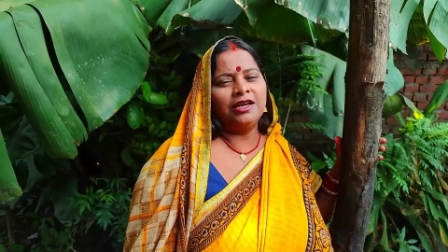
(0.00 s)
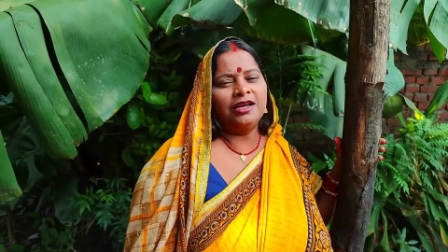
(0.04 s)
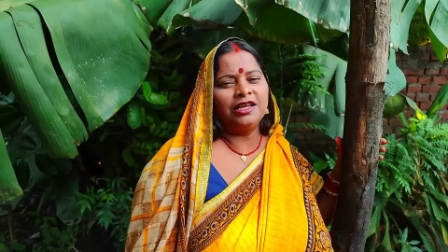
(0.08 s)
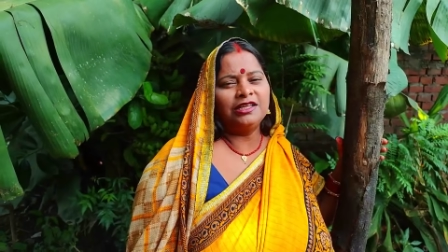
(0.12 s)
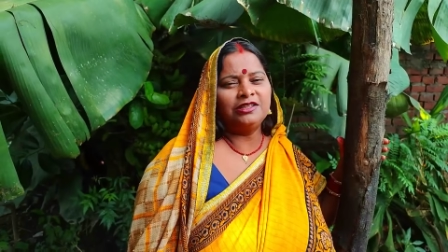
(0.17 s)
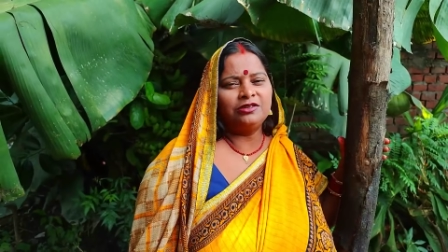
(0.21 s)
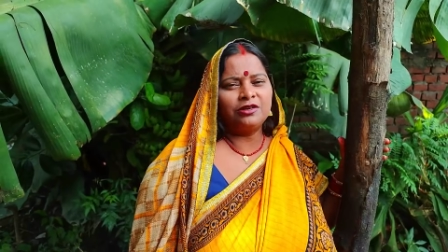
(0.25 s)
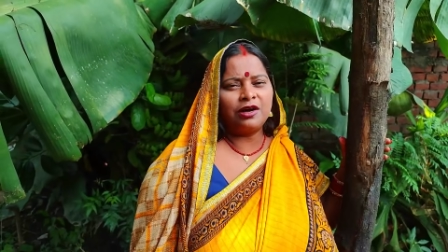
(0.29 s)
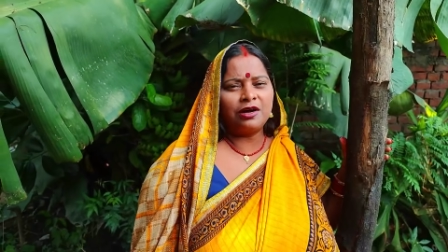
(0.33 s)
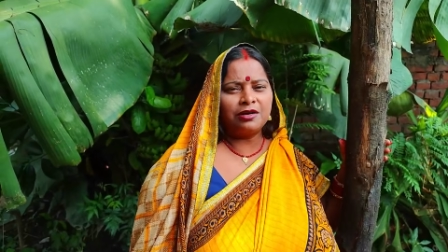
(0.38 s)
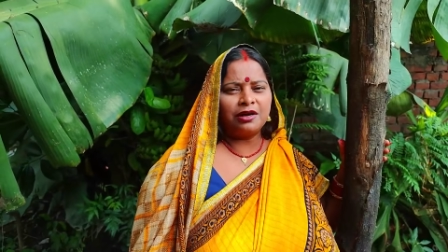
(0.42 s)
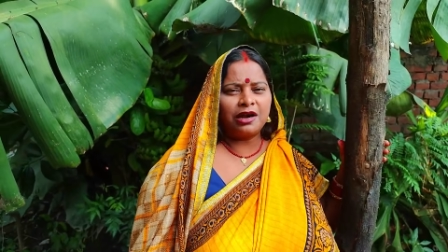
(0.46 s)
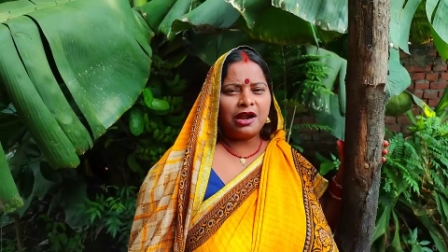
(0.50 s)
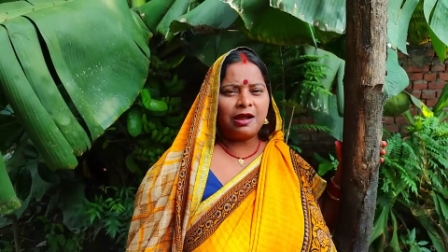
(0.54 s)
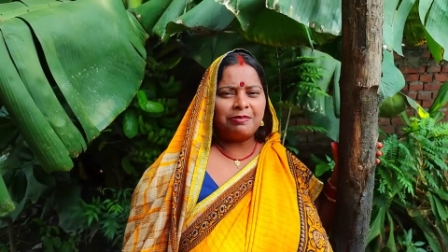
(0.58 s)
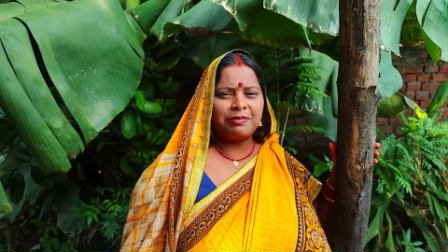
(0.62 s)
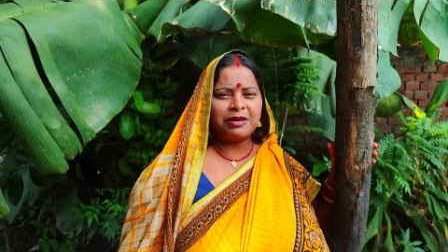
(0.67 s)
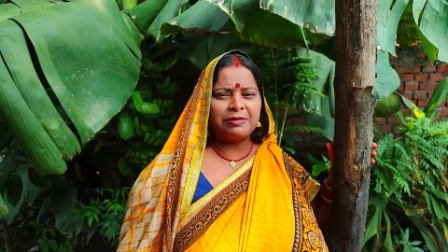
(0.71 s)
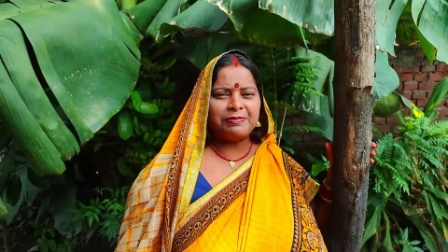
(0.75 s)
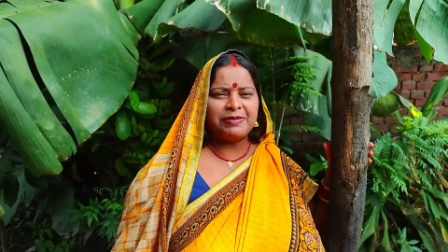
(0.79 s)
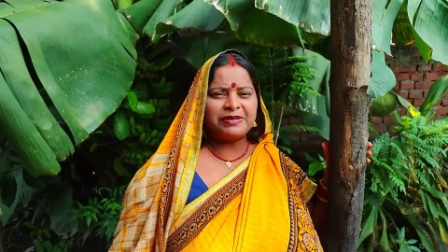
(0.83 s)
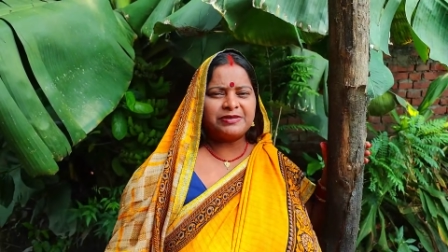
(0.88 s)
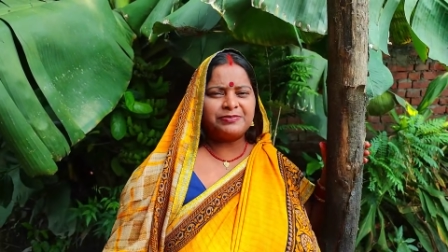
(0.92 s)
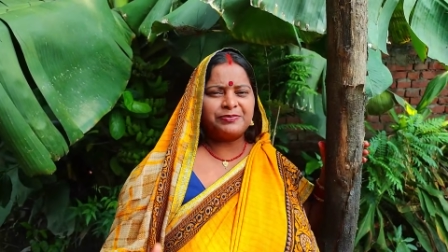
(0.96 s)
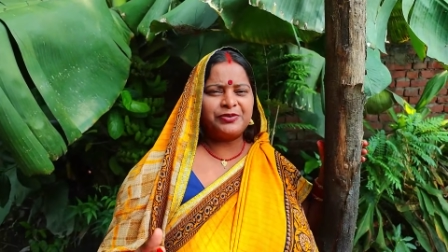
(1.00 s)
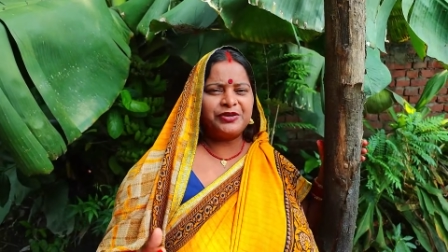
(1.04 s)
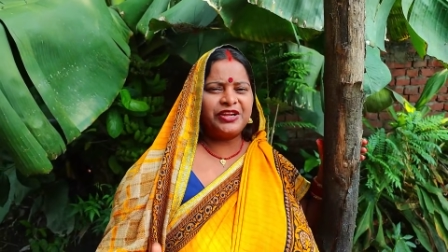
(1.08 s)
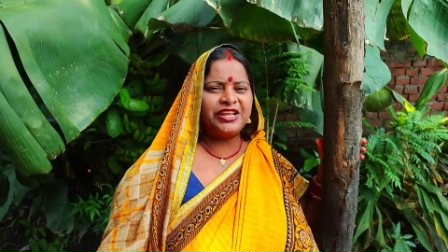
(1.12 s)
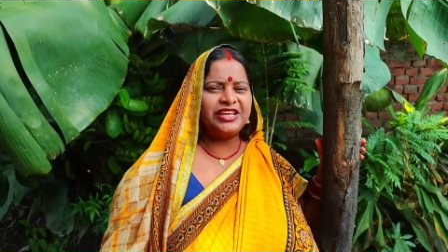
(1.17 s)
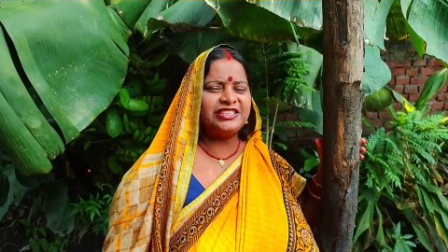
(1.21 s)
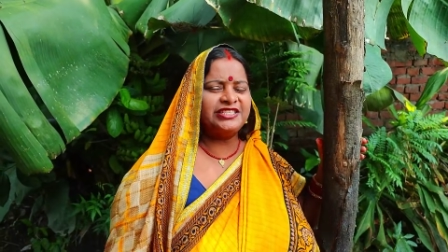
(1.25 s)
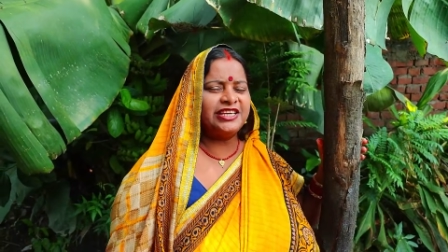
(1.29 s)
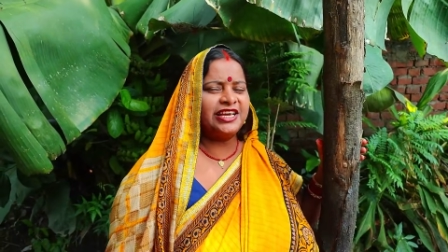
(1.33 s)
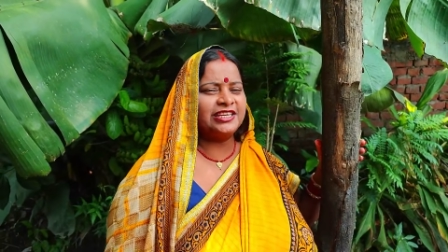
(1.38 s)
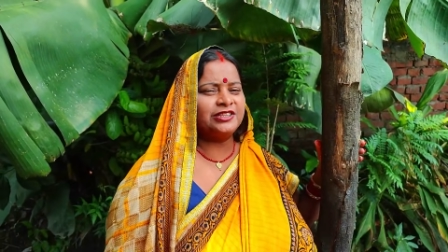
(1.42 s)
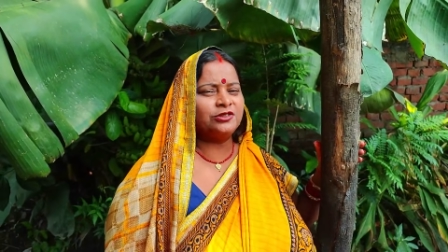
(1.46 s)
है नहीं तो अगर आपके पास
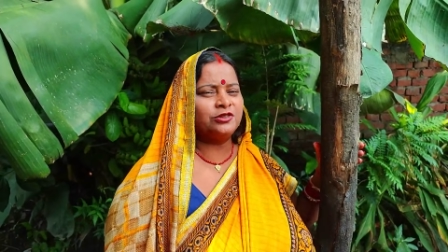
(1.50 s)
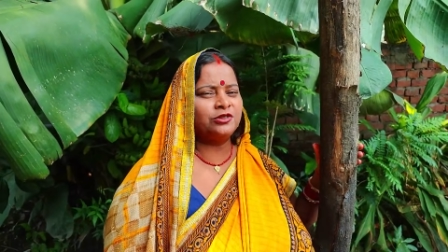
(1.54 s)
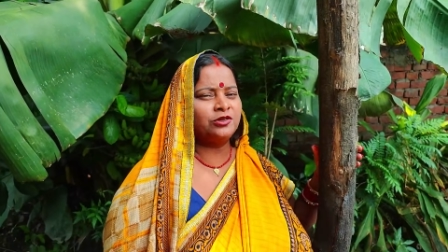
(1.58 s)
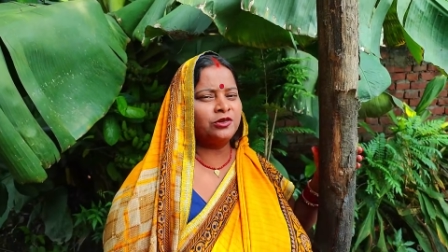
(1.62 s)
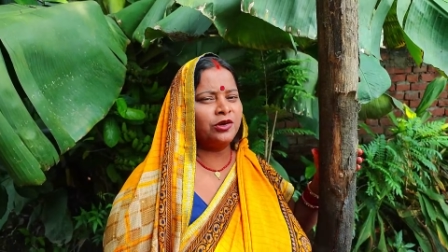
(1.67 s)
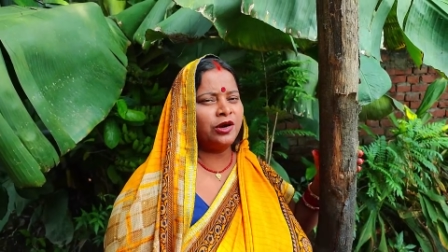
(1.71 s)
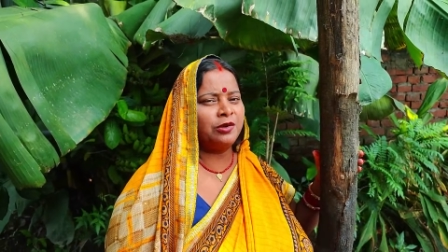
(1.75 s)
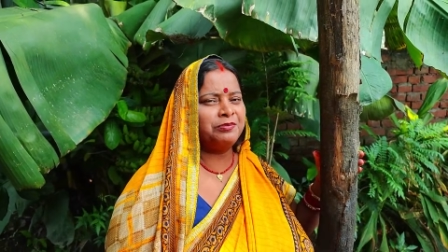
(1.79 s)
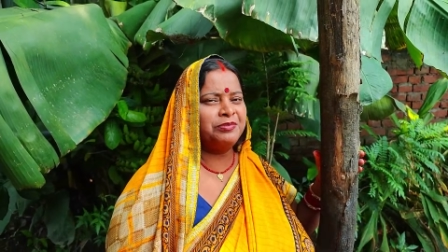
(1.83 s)
फ्रीज है तो